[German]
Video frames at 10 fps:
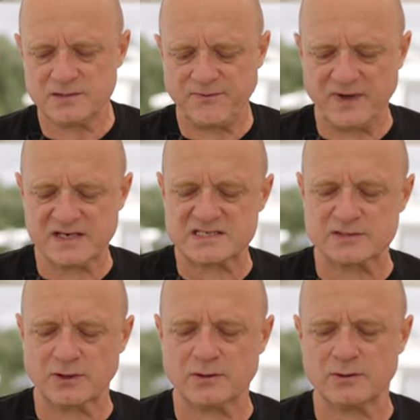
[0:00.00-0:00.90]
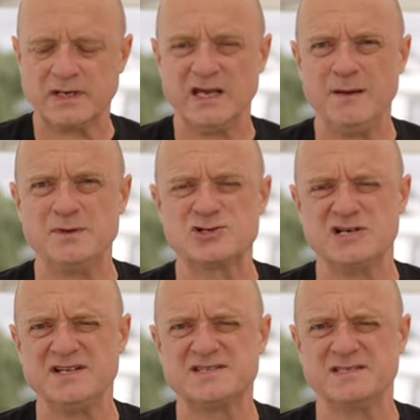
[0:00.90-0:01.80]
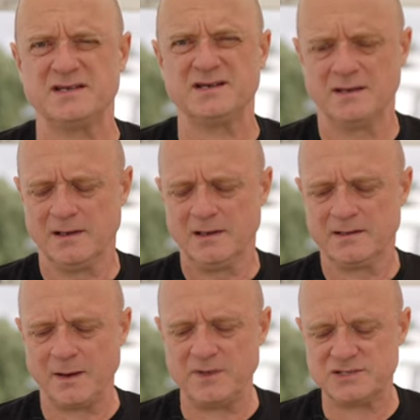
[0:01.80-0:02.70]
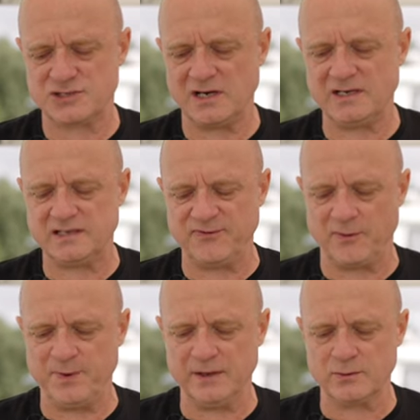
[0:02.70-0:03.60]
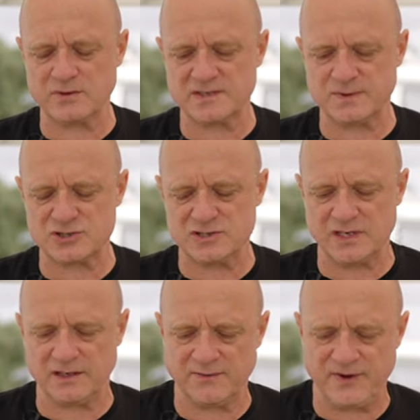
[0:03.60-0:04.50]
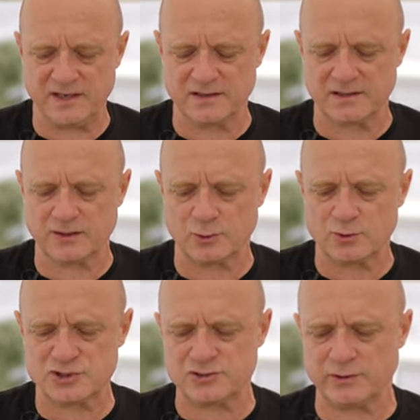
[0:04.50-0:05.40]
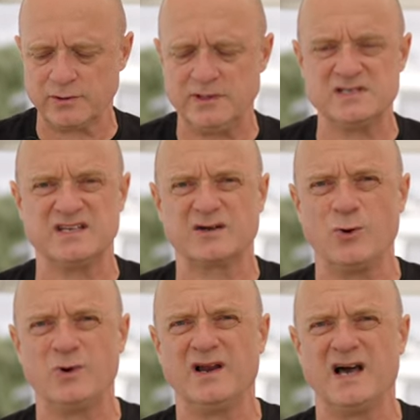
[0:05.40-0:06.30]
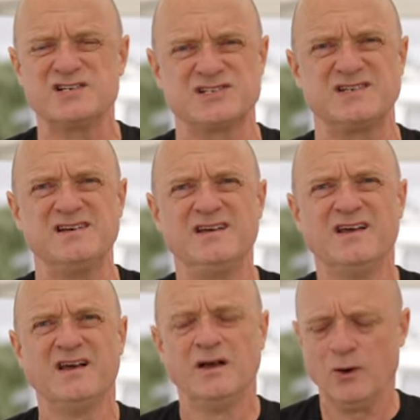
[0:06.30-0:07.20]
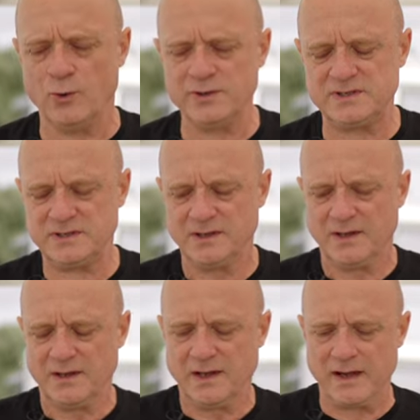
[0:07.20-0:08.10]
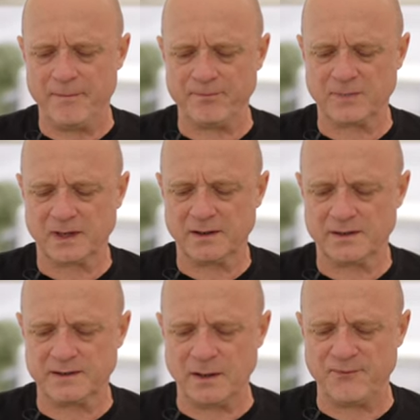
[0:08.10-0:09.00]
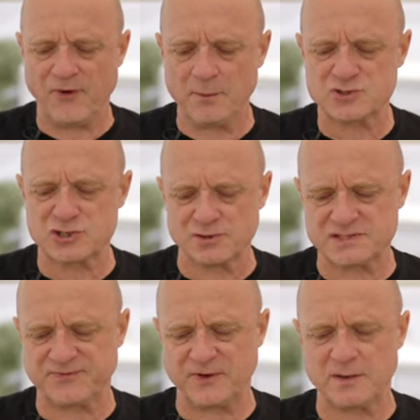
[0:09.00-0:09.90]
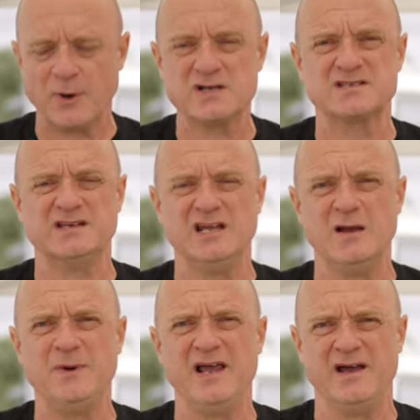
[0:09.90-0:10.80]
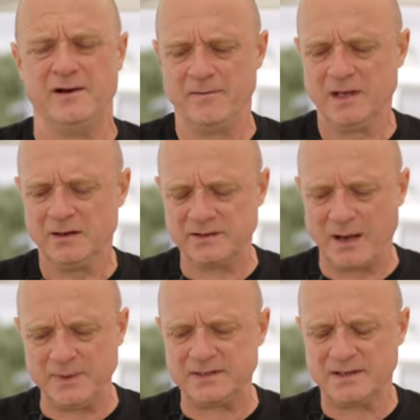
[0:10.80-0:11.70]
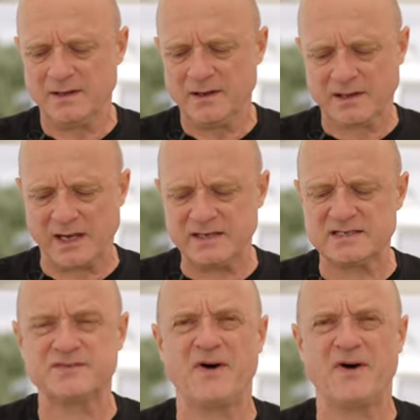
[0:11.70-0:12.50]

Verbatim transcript: fährt das zurück und der Hebel schließt sich. Damit stelle ich die Verbindung zwischen den federnden Druckstücken, diese Kugelrasten, und ähm, dem Formschluss von dem äußeren Hebel her. Und damit kann ich das